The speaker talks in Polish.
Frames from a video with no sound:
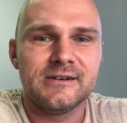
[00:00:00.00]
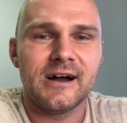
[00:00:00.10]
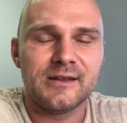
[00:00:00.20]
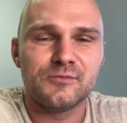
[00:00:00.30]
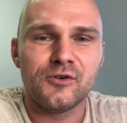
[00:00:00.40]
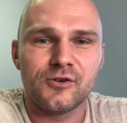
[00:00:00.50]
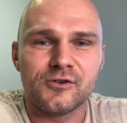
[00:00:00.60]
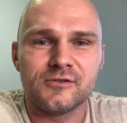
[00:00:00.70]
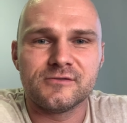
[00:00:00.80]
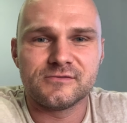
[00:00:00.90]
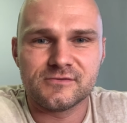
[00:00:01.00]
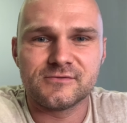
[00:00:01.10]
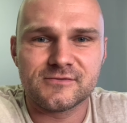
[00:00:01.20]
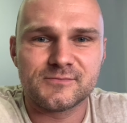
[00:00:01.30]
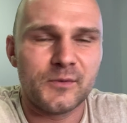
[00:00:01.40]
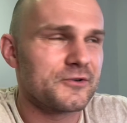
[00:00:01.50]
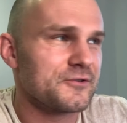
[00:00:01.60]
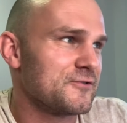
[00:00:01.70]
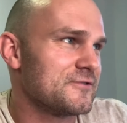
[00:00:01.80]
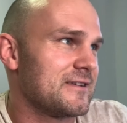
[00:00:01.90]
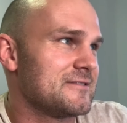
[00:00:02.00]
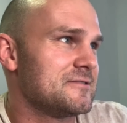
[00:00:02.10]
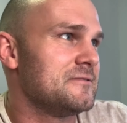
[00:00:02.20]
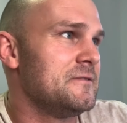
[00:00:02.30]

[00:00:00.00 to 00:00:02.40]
albo o, y, po prostu o seksie.